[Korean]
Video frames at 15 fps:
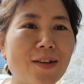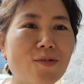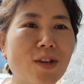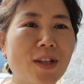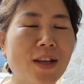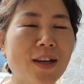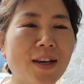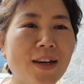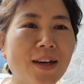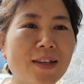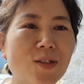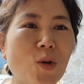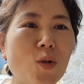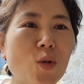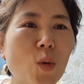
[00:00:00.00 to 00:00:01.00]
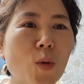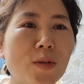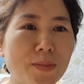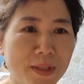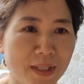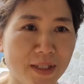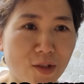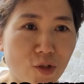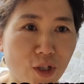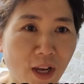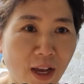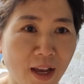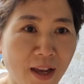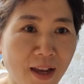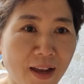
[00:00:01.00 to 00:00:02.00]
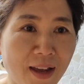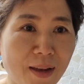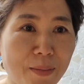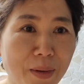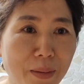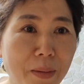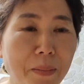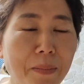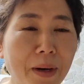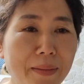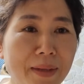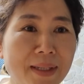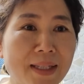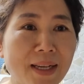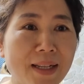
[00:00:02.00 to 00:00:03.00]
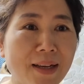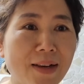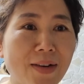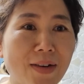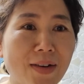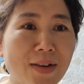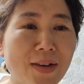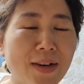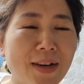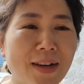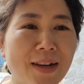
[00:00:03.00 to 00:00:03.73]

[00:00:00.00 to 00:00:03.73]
우리나라 전통 음식 중에 비빔밥 있잖아요.